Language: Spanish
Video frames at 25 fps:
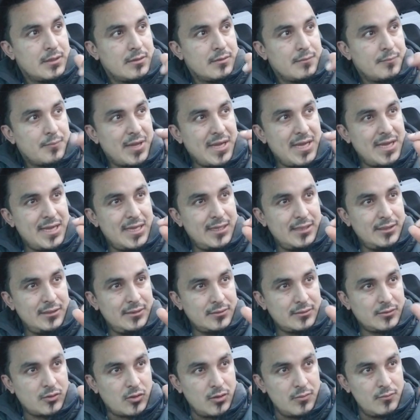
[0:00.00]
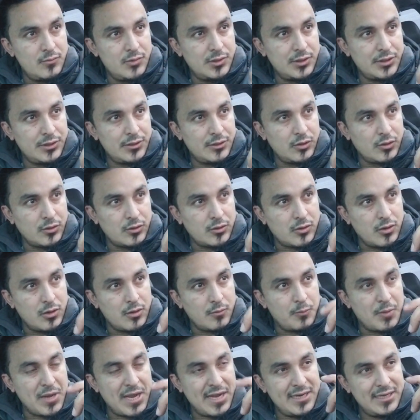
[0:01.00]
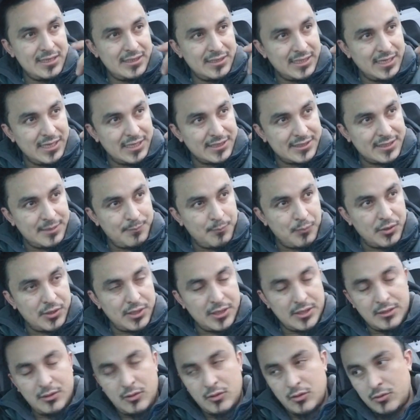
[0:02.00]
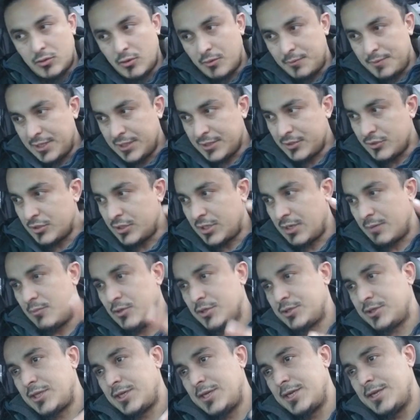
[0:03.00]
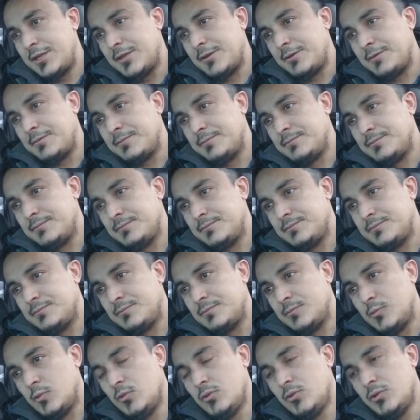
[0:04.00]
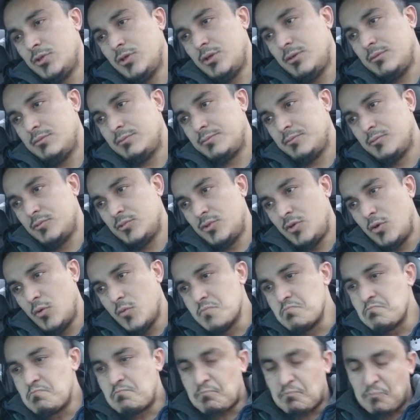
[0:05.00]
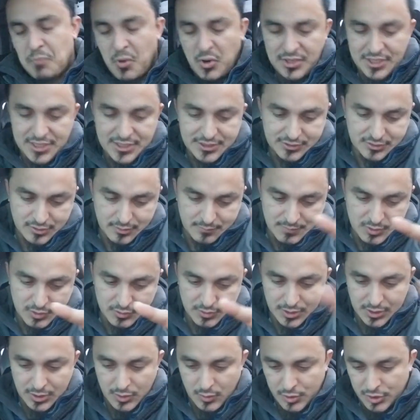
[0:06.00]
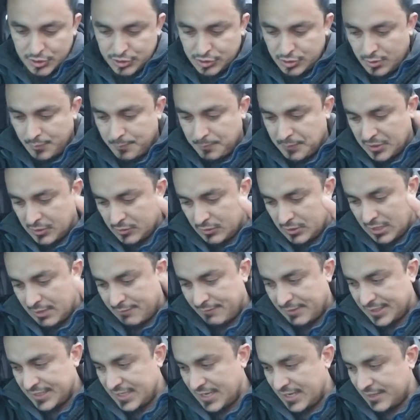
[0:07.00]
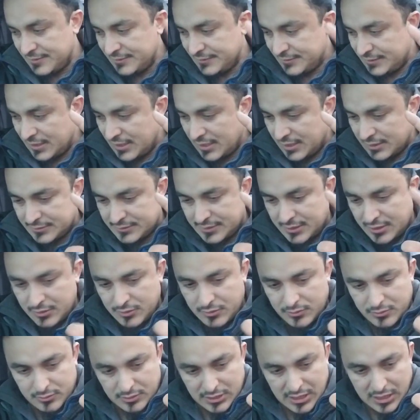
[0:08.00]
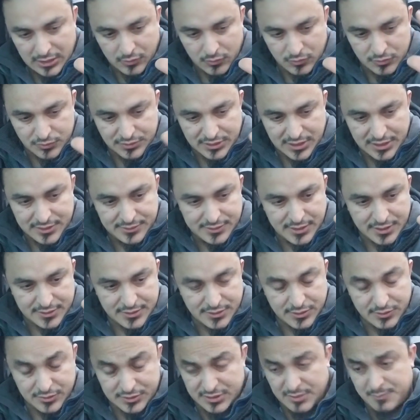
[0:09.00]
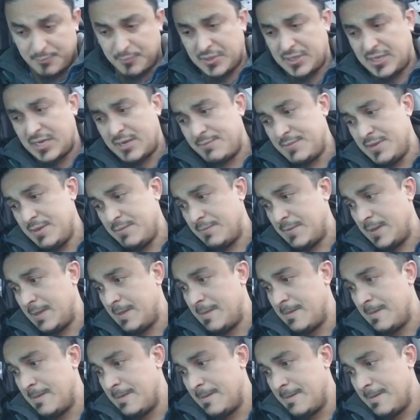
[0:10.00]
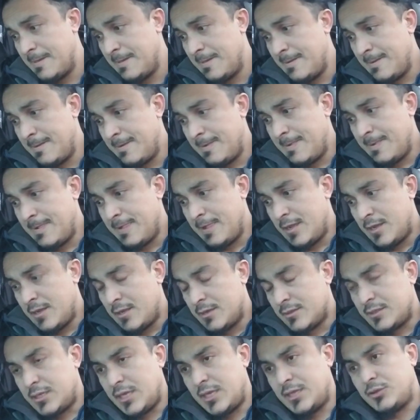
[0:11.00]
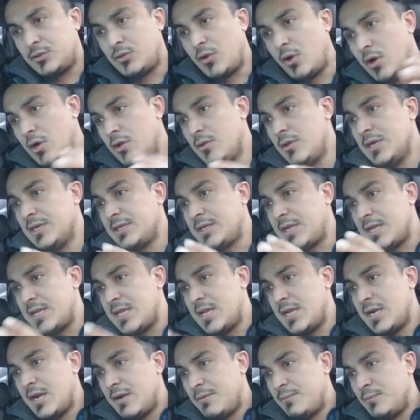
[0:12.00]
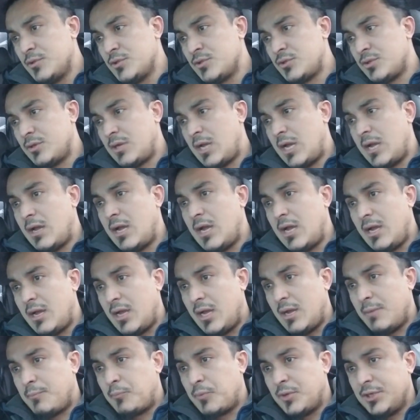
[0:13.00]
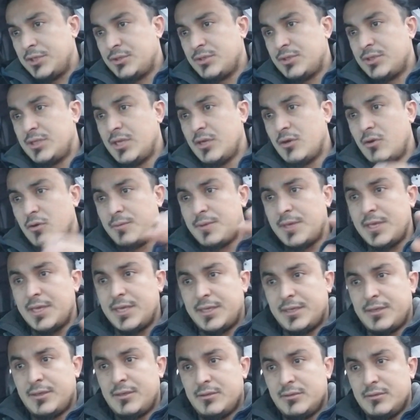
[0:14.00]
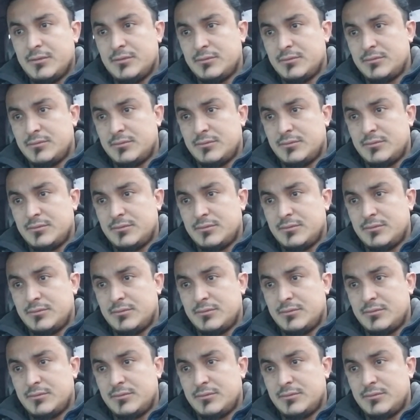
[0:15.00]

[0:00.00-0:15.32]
vean, cómo vean el tipo de los gobiernos que hemos tenido. Unos, unos un poquito mejor que otros, pero la variante ha sido, la constante ha sido siempre la misma que todo el que llega a, a, puestos de gobierno,